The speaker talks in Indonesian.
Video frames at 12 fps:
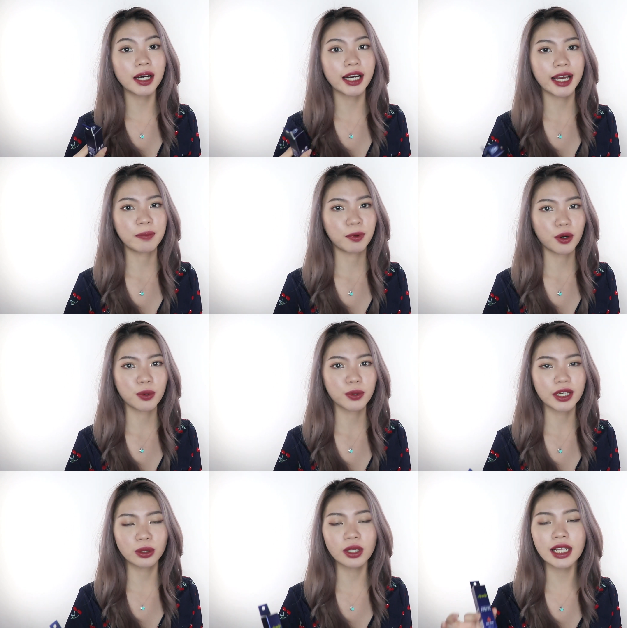mengenai produk
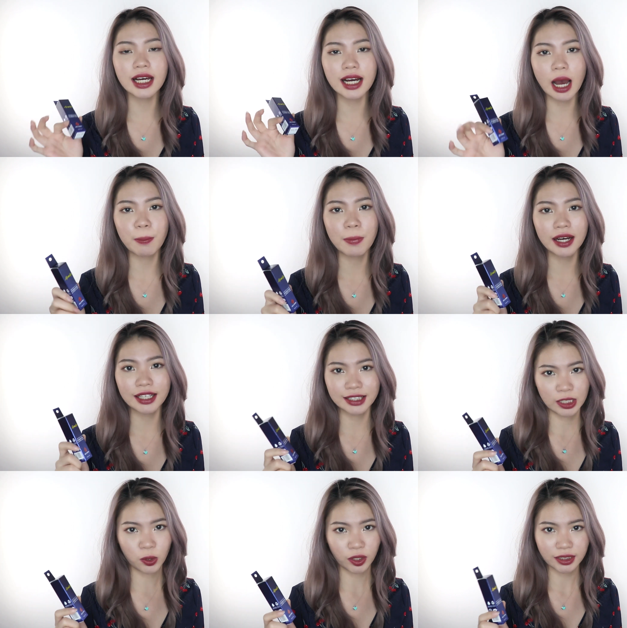itu lengkap banget
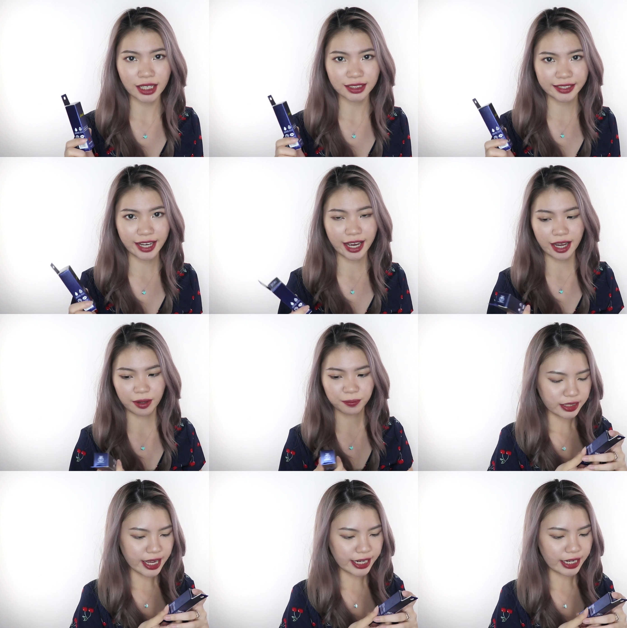di kotaknya.
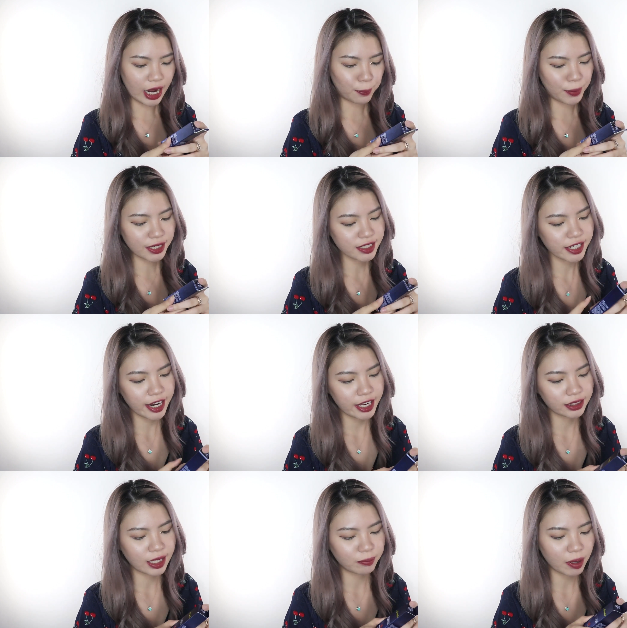Dari nama
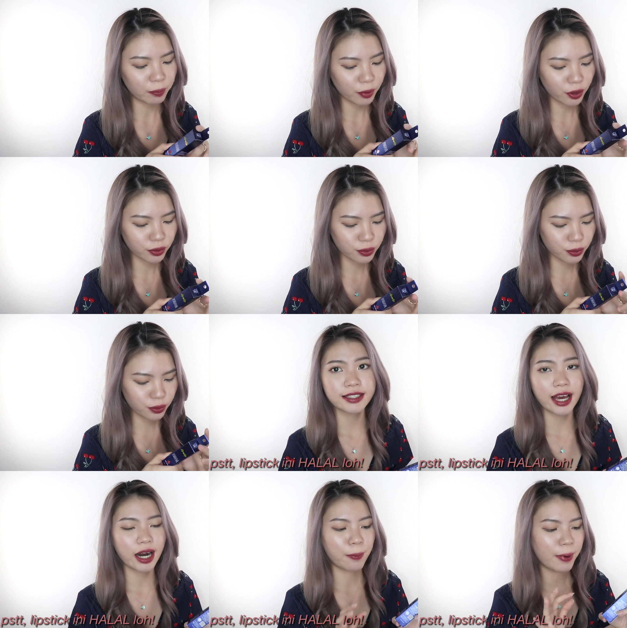shade, nama produk,
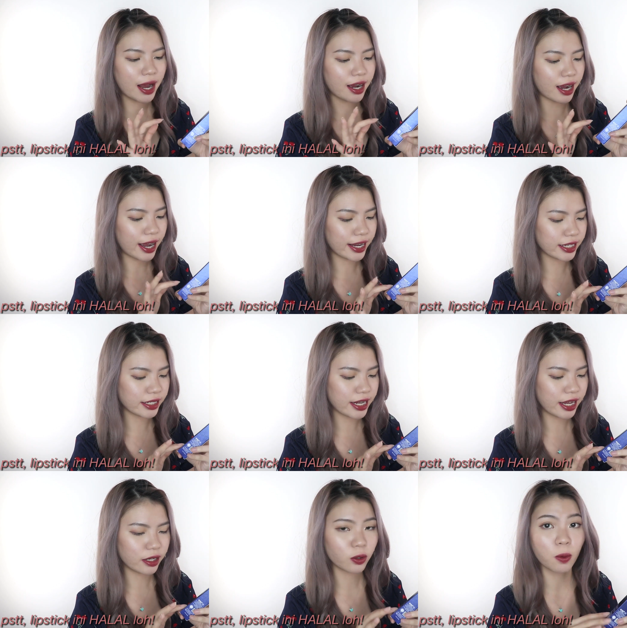cara pakai,
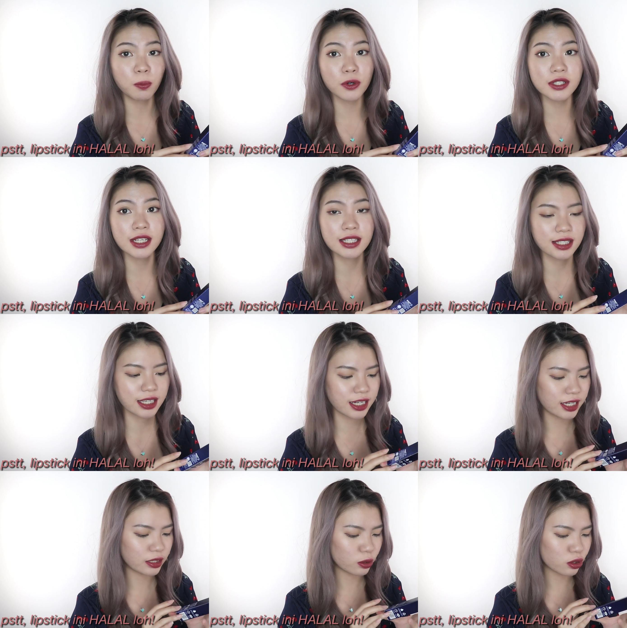dan
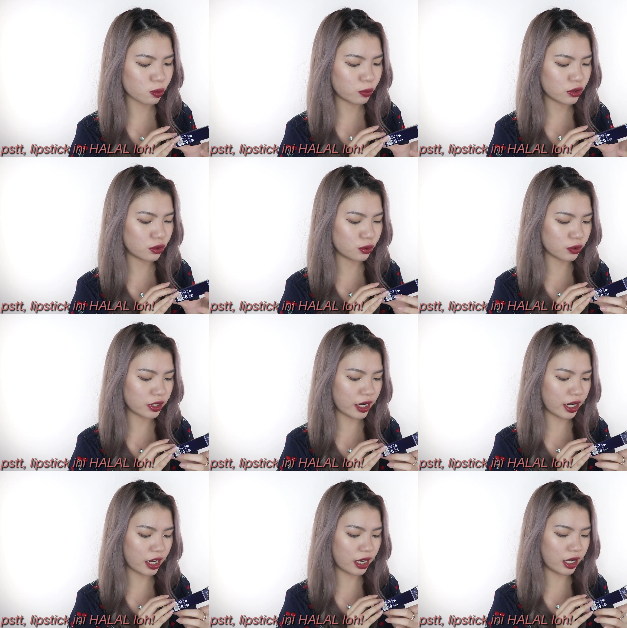komposisi. Terus pun
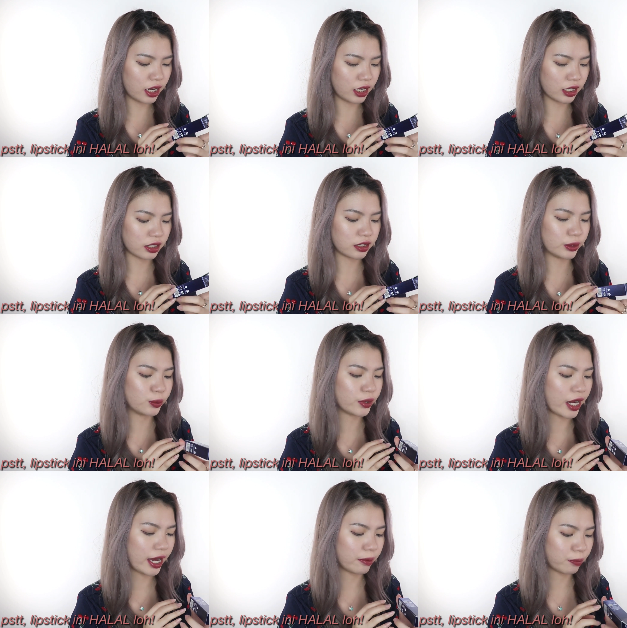juga
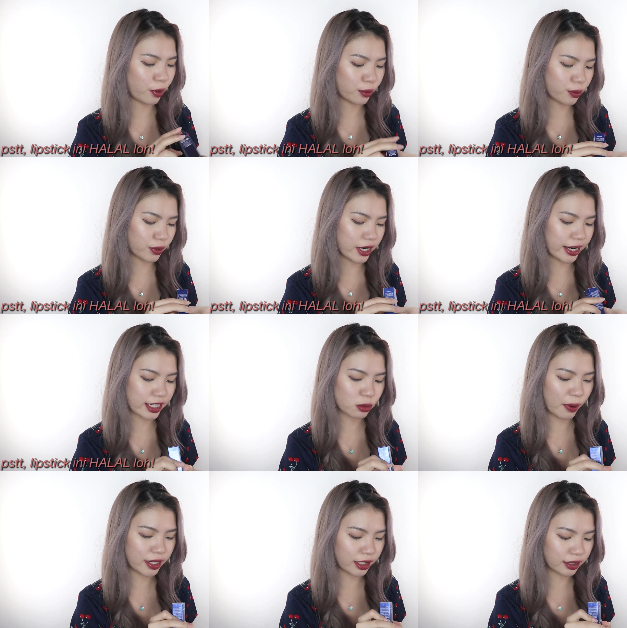kegunaan produk dan
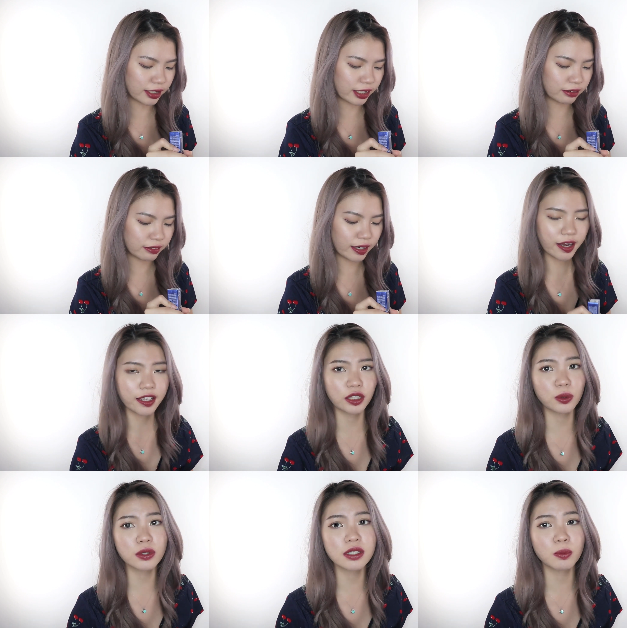expired date-nya
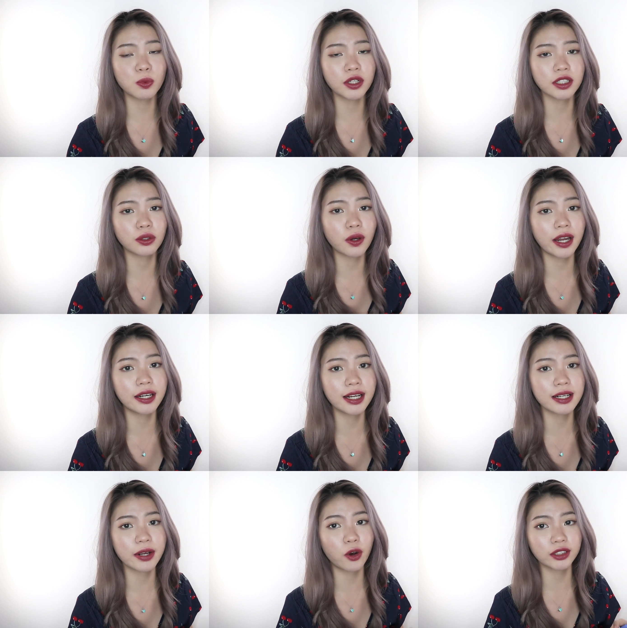itu semuanya tuh
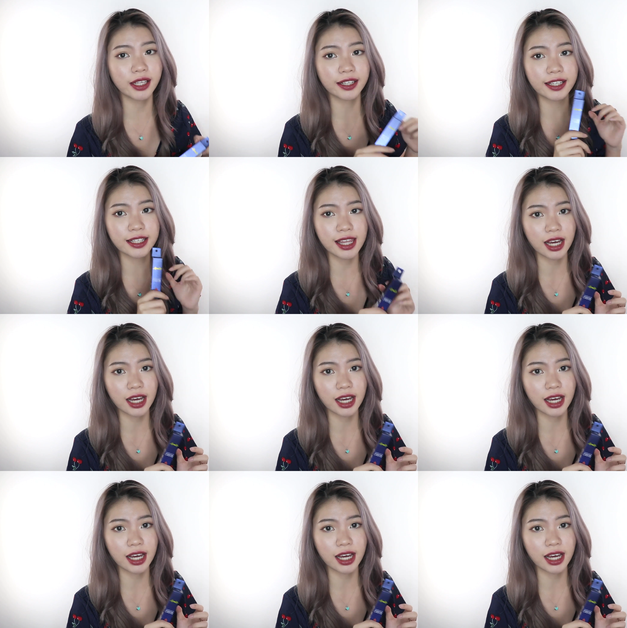ada di kotak ini